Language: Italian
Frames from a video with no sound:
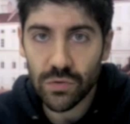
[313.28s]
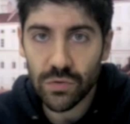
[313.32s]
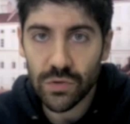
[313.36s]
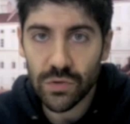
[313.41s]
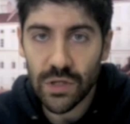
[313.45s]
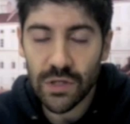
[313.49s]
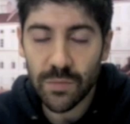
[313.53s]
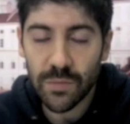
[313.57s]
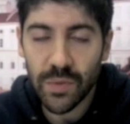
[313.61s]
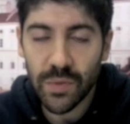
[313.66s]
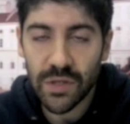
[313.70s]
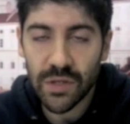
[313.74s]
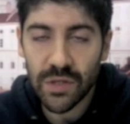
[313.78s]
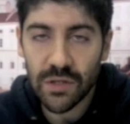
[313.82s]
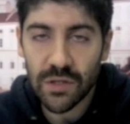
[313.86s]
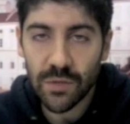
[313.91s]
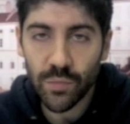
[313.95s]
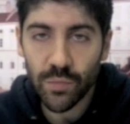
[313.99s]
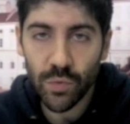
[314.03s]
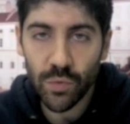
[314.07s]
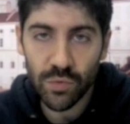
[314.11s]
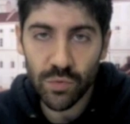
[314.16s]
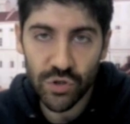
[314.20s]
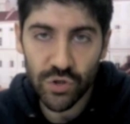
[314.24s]
eh, dei dipendenti
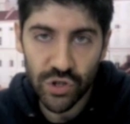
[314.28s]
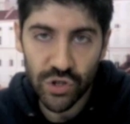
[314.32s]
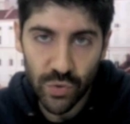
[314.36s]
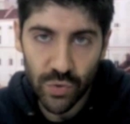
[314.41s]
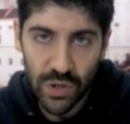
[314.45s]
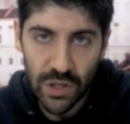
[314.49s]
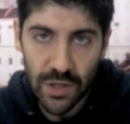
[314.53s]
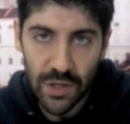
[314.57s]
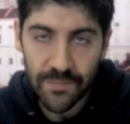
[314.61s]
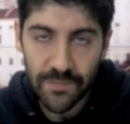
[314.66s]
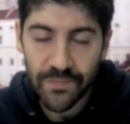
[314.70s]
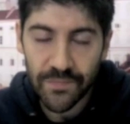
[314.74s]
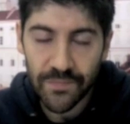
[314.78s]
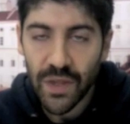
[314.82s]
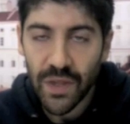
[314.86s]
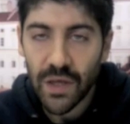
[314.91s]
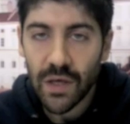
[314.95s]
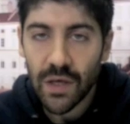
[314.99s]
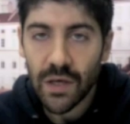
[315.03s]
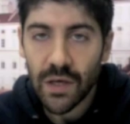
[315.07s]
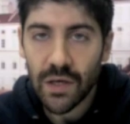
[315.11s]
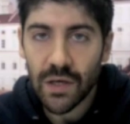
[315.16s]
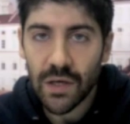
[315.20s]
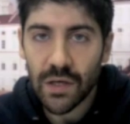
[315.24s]
pubblici, quindi
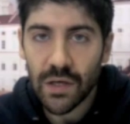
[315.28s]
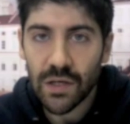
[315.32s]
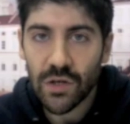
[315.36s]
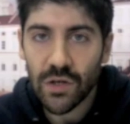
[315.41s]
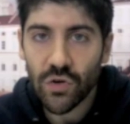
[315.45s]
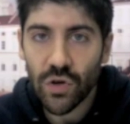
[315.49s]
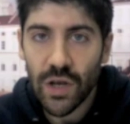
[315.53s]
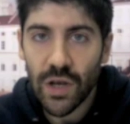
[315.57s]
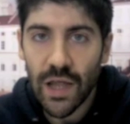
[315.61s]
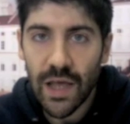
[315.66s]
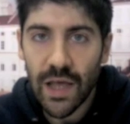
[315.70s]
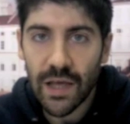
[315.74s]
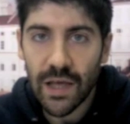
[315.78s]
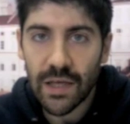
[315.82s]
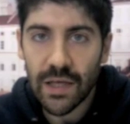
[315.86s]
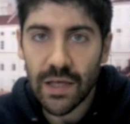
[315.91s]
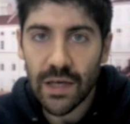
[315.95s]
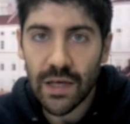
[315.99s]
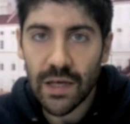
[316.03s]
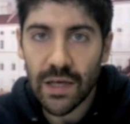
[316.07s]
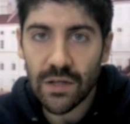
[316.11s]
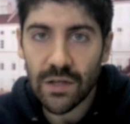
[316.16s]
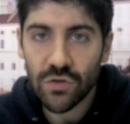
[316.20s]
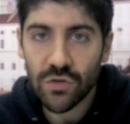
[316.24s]
eh, i colleghi
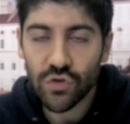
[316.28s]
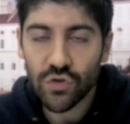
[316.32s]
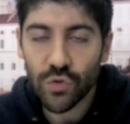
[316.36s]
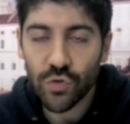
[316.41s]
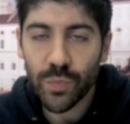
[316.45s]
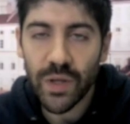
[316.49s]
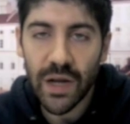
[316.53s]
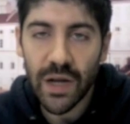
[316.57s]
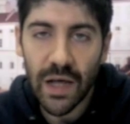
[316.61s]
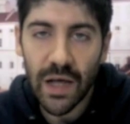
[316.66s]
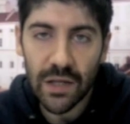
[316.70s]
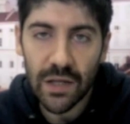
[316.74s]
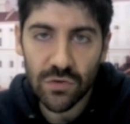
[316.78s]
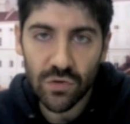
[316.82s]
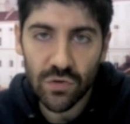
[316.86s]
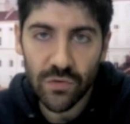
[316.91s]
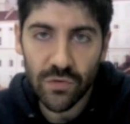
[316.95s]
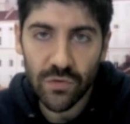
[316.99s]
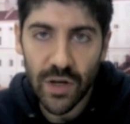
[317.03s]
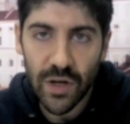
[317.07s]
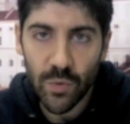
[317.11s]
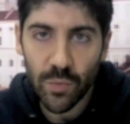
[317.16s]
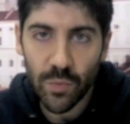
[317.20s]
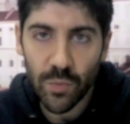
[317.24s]
hanno scioperato,
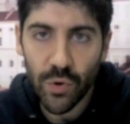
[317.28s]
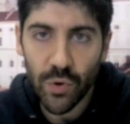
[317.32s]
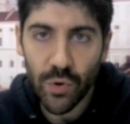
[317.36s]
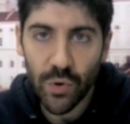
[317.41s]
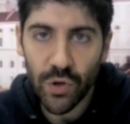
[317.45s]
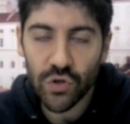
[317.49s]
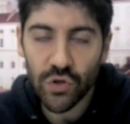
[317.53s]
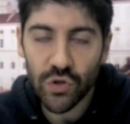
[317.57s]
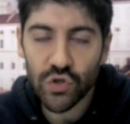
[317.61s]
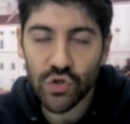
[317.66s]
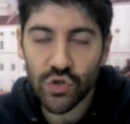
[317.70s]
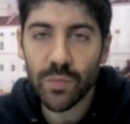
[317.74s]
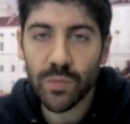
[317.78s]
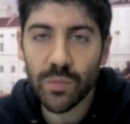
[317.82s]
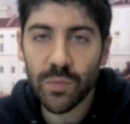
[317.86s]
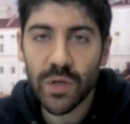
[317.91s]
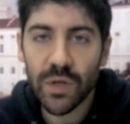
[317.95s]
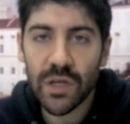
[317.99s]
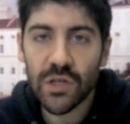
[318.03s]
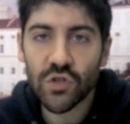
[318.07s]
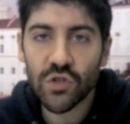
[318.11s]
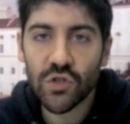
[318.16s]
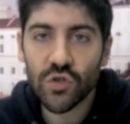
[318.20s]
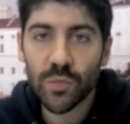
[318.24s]
avremo poi oggi
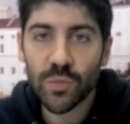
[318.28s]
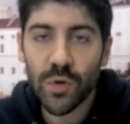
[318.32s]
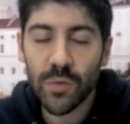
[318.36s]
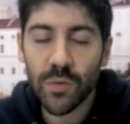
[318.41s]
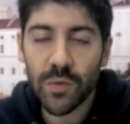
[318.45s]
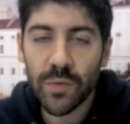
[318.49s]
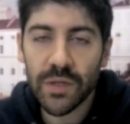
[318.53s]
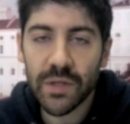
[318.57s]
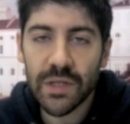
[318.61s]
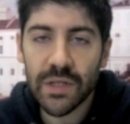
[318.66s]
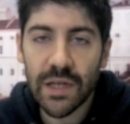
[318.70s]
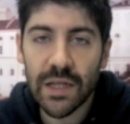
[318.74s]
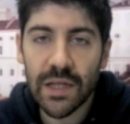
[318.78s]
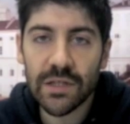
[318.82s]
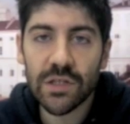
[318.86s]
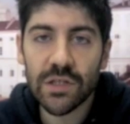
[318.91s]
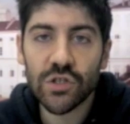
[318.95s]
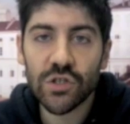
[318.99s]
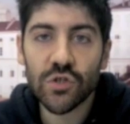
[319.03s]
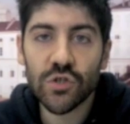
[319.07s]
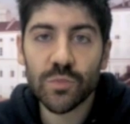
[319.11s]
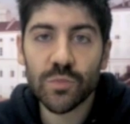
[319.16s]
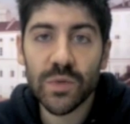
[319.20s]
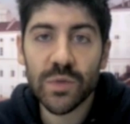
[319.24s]
pomeriggio probabilmente le
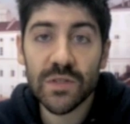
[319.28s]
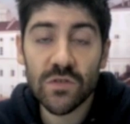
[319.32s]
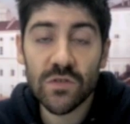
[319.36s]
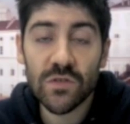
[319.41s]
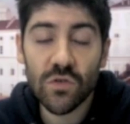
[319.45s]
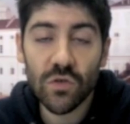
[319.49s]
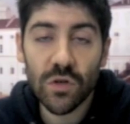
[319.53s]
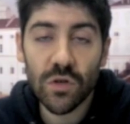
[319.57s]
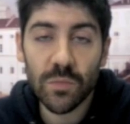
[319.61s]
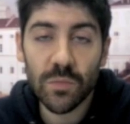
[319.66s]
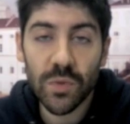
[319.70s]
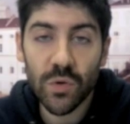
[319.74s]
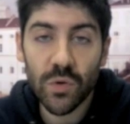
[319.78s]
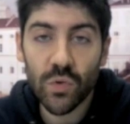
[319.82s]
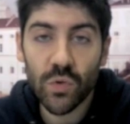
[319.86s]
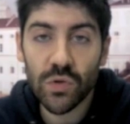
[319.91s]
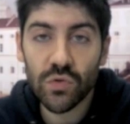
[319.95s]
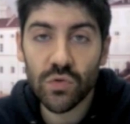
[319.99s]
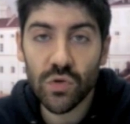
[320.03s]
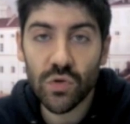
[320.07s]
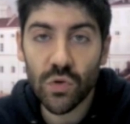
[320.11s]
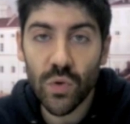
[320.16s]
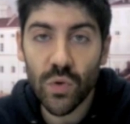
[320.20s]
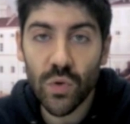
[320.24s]
anticipazioni per
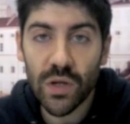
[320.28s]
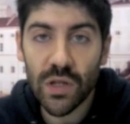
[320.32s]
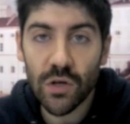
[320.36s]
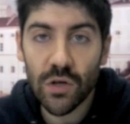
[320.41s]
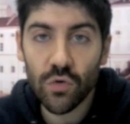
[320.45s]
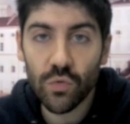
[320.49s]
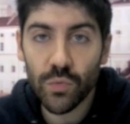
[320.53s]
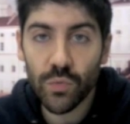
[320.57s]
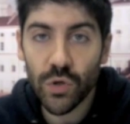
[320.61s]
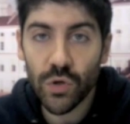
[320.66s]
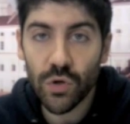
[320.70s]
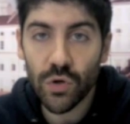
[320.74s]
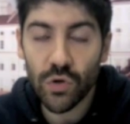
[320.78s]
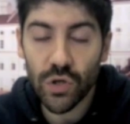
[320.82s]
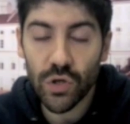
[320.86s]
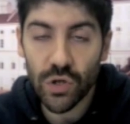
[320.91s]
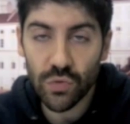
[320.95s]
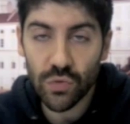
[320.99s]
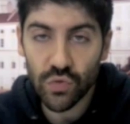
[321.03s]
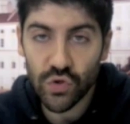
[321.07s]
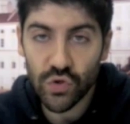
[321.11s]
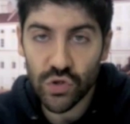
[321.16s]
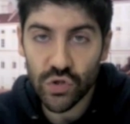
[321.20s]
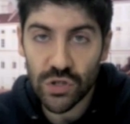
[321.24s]
quanto riguarda il numero in
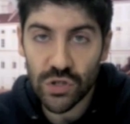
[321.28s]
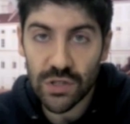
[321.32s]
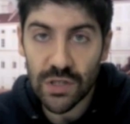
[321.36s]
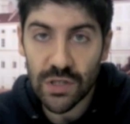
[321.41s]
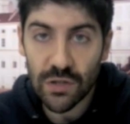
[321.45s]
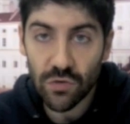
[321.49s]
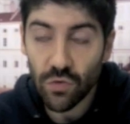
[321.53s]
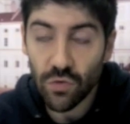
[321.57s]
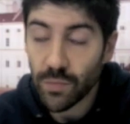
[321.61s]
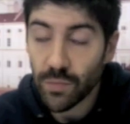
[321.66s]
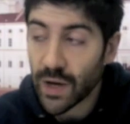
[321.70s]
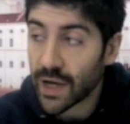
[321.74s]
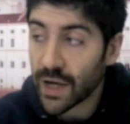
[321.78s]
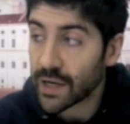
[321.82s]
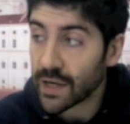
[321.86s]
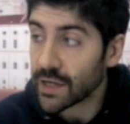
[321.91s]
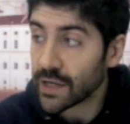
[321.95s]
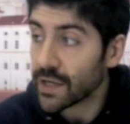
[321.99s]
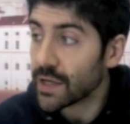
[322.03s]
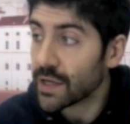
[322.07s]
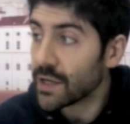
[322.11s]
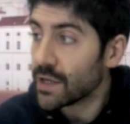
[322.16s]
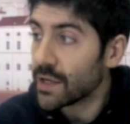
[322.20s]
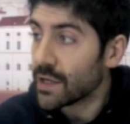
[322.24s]
uscita domani.
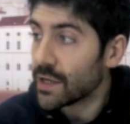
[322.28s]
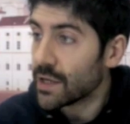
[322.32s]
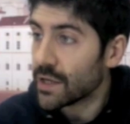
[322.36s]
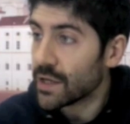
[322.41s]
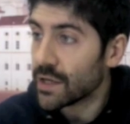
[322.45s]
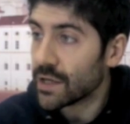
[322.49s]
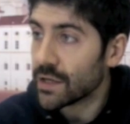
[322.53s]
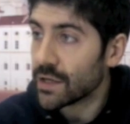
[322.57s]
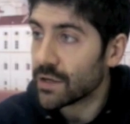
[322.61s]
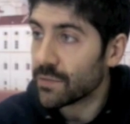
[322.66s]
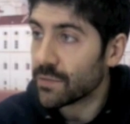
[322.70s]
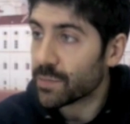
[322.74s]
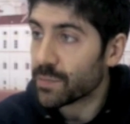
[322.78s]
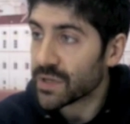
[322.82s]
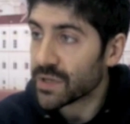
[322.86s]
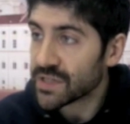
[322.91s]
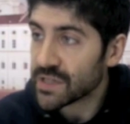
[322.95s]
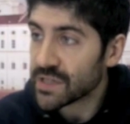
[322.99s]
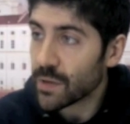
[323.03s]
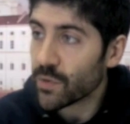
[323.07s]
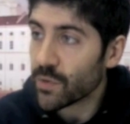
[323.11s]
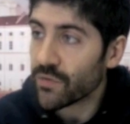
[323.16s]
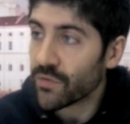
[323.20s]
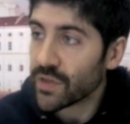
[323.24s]
Eh,
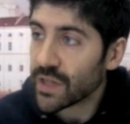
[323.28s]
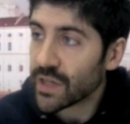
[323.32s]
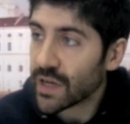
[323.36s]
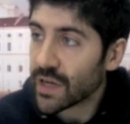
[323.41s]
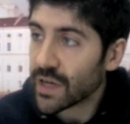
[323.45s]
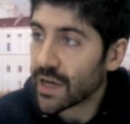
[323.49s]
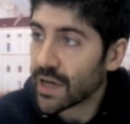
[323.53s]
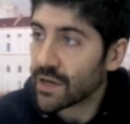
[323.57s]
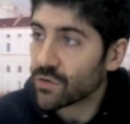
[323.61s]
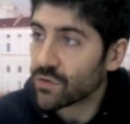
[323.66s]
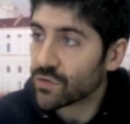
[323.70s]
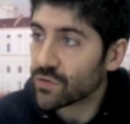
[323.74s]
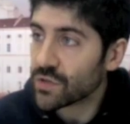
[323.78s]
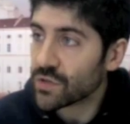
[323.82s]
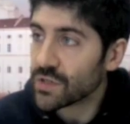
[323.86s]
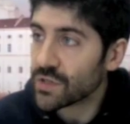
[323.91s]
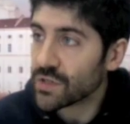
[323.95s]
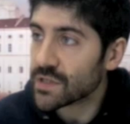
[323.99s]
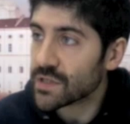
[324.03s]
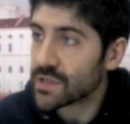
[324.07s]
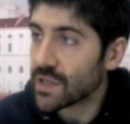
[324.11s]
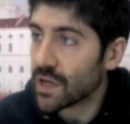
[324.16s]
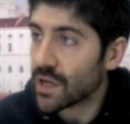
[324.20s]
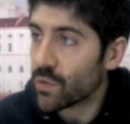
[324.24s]
passiamo a vedere le
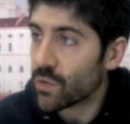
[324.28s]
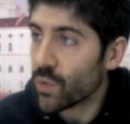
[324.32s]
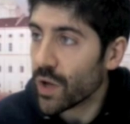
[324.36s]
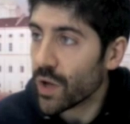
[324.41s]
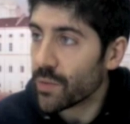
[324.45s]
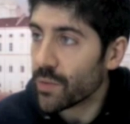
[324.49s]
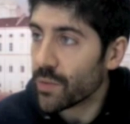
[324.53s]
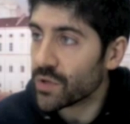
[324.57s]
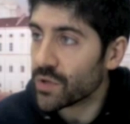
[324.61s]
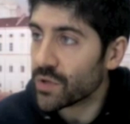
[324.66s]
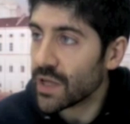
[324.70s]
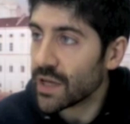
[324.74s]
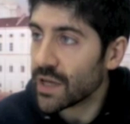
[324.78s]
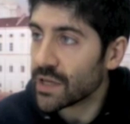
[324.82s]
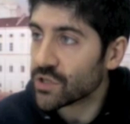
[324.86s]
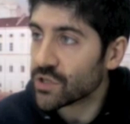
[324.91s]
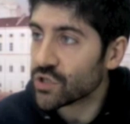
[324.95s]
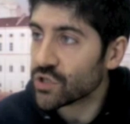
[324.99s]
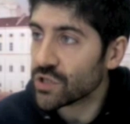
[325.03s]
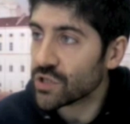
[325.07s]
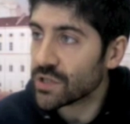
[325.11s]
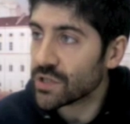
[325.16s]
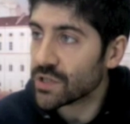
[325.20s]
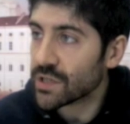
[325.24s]
notizie dal web della
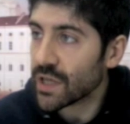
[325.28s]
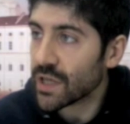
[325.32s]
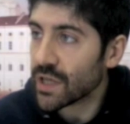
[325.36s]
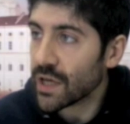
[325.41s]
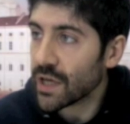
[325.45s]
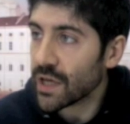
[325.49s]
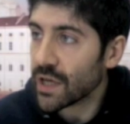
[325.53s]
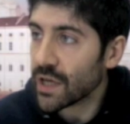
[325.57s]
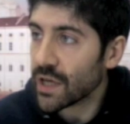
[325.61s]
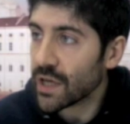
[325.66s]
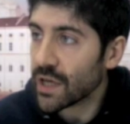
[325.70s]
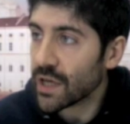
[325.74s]
città.